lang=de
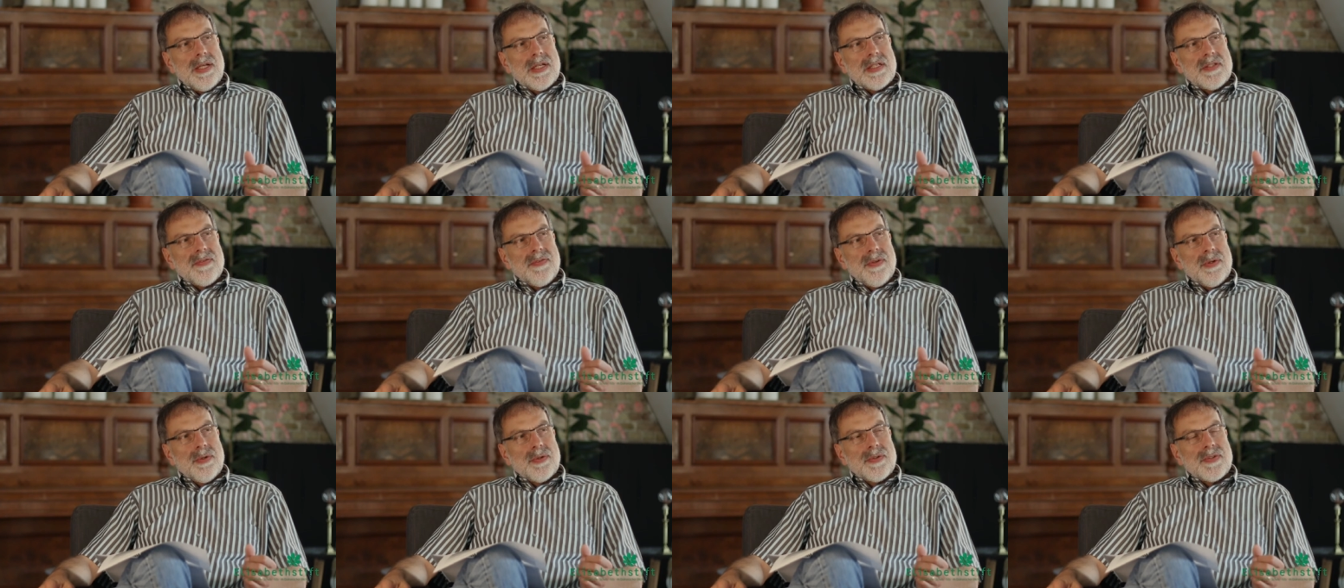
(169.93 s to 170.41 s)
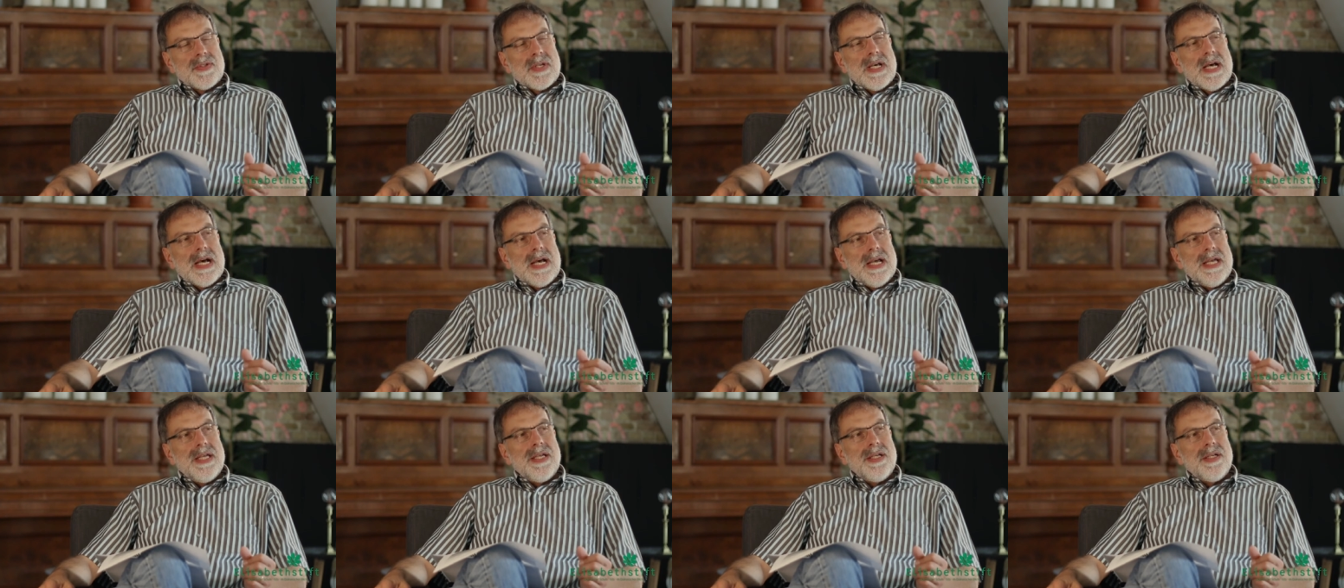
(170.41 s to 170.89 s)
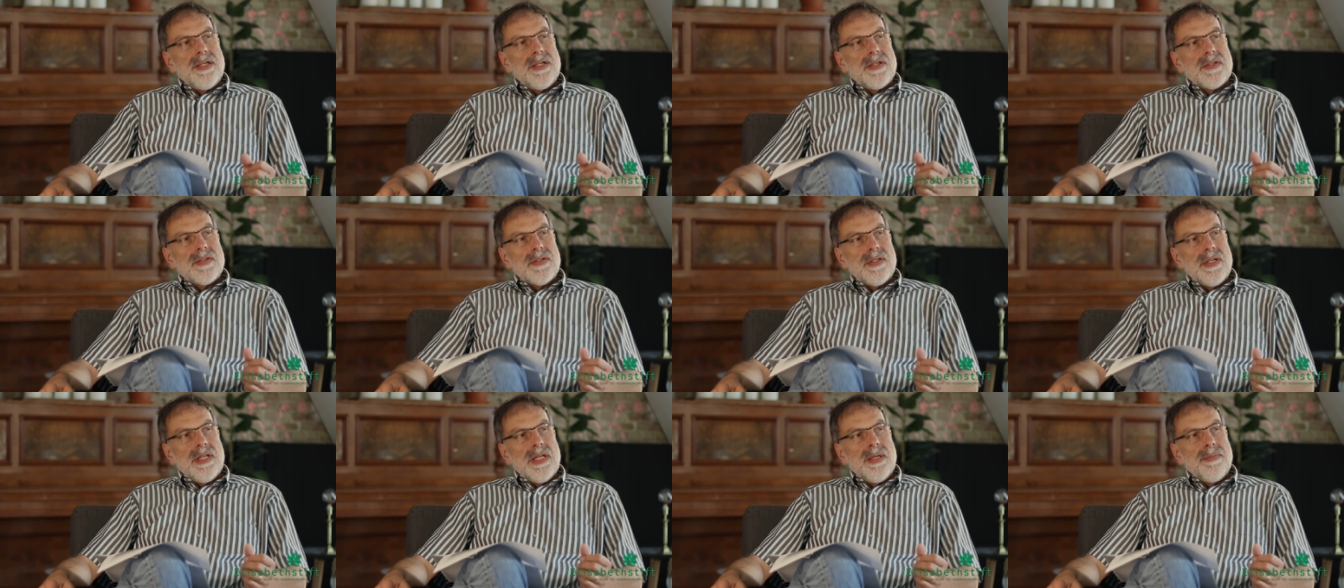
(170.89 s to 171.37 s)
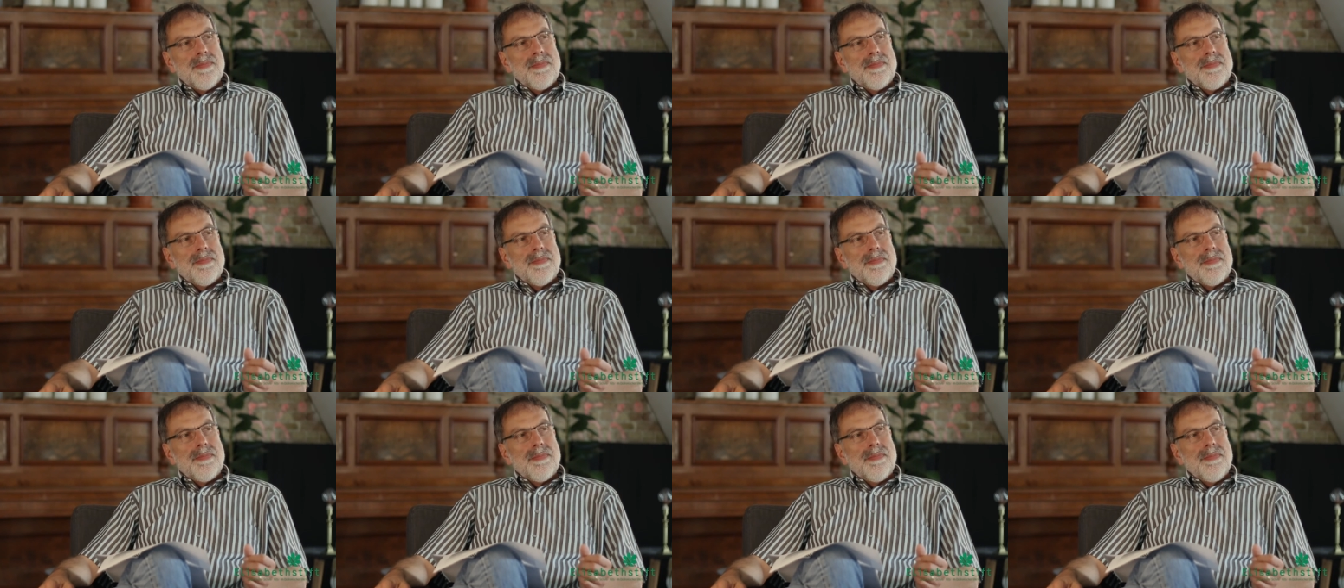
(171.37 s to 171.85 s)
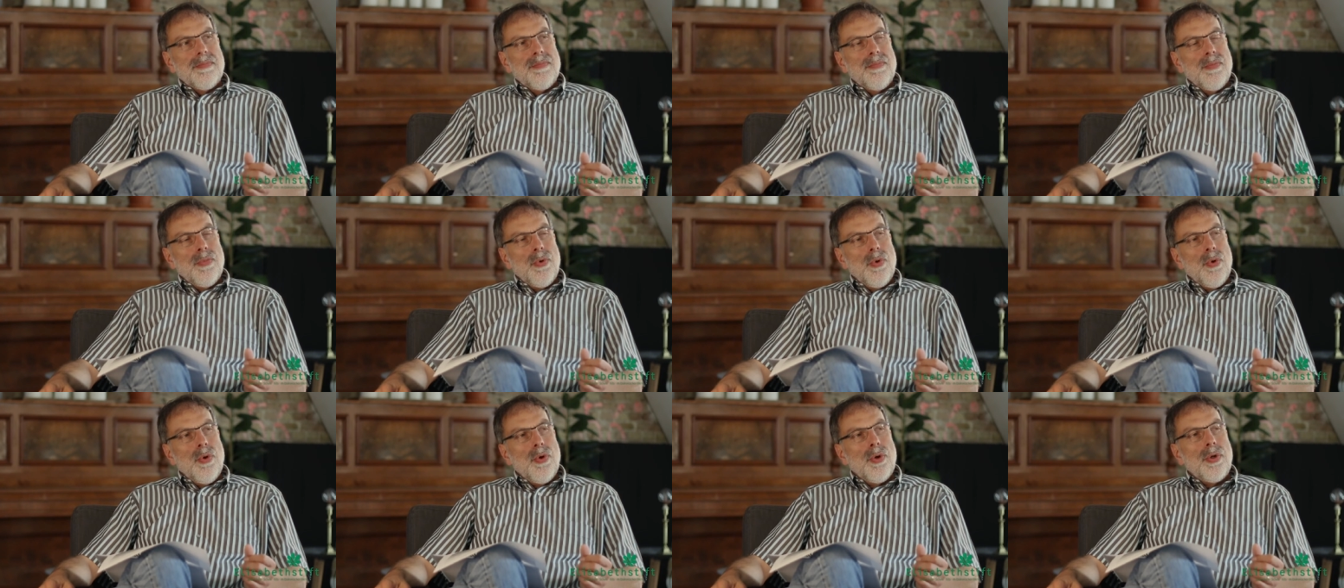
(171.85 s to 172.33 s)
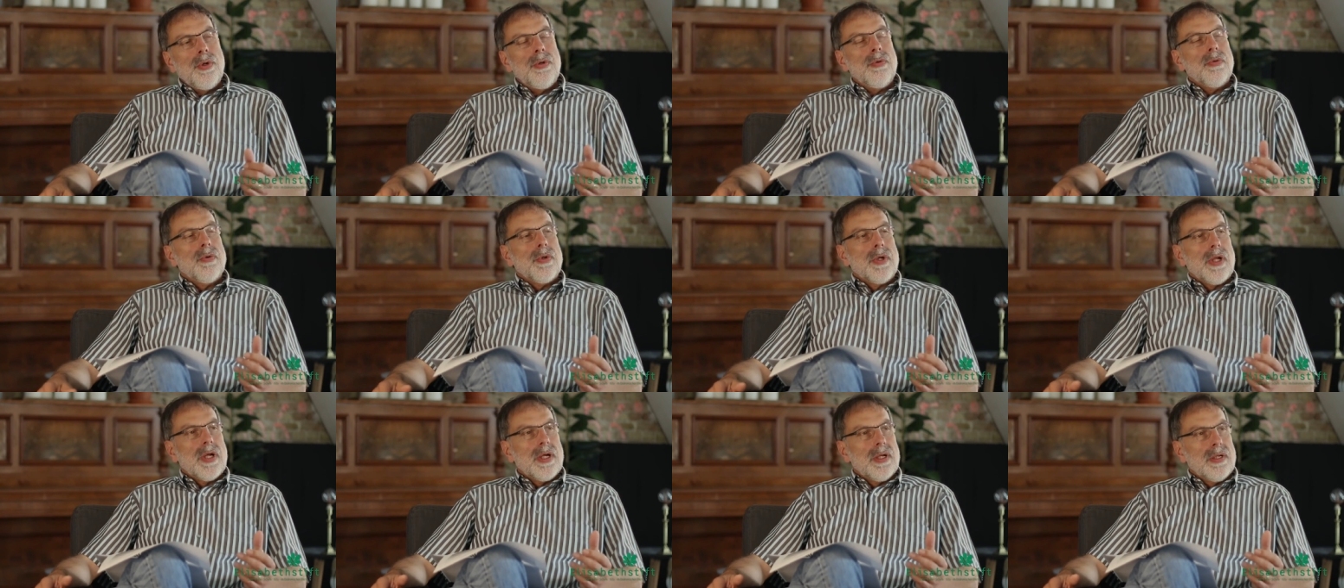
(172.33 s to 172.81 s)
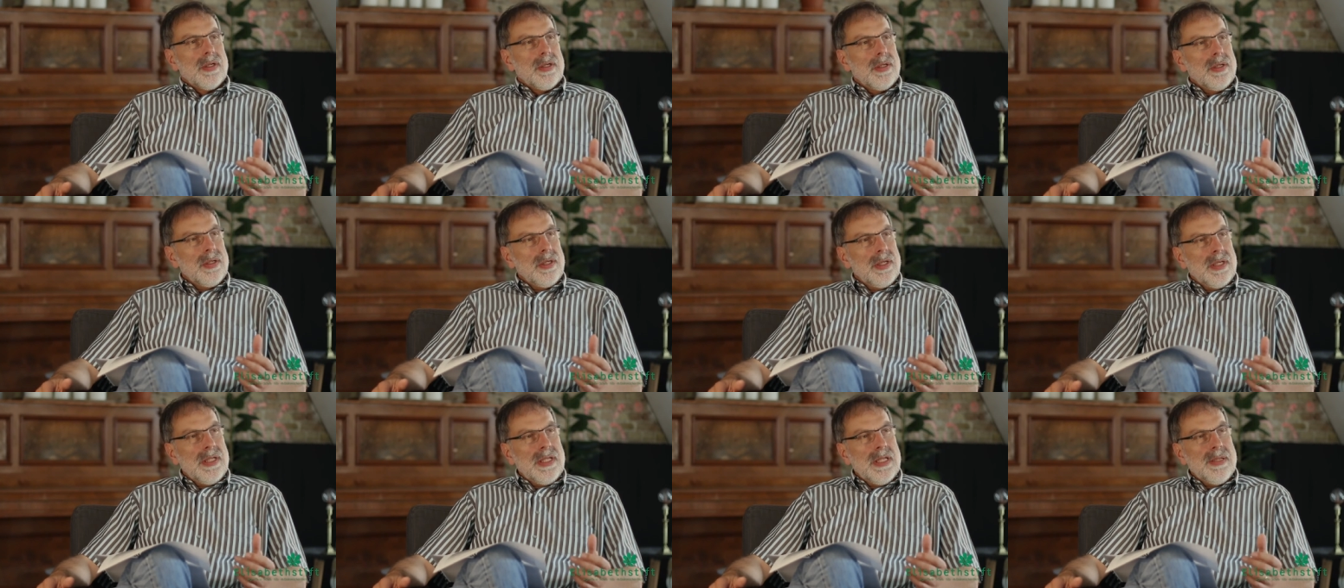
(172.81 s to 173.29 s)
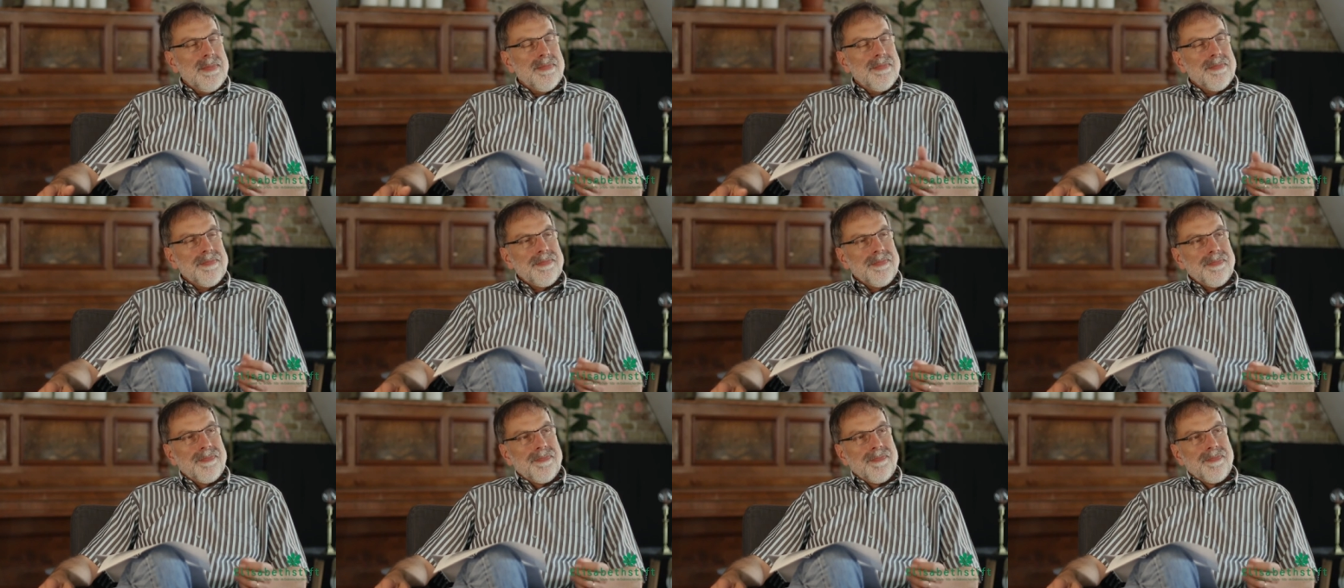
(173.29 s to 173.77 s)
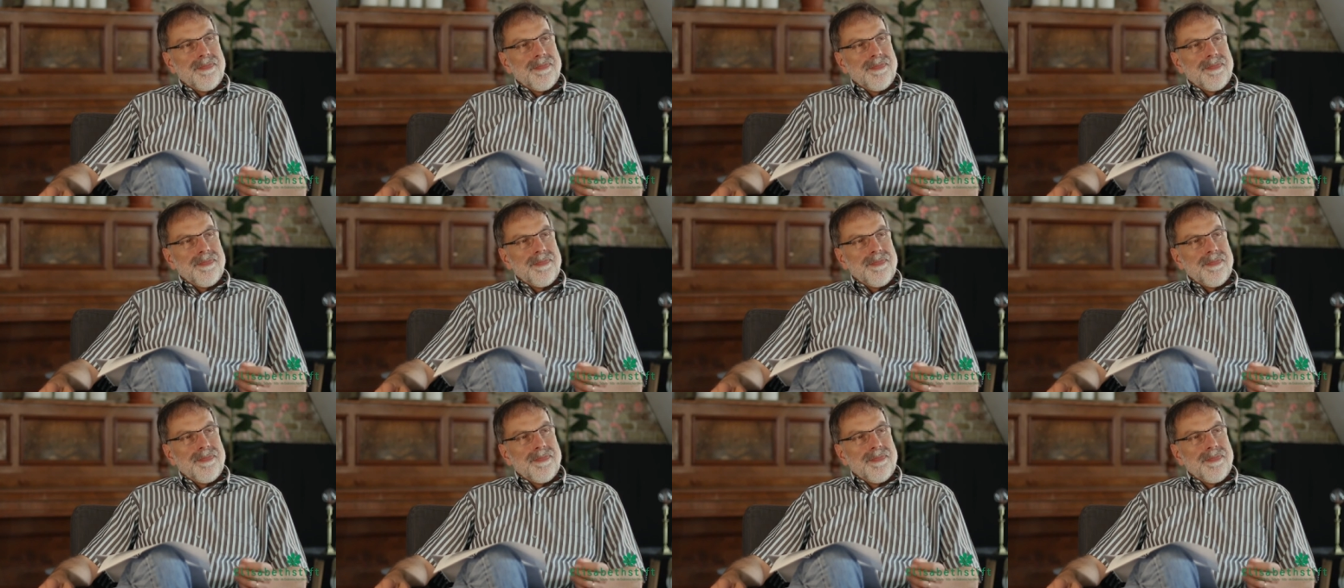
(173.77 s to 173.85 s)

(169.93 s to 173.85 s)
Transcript: dass wir unser eigenes Leben mögen oder lieben,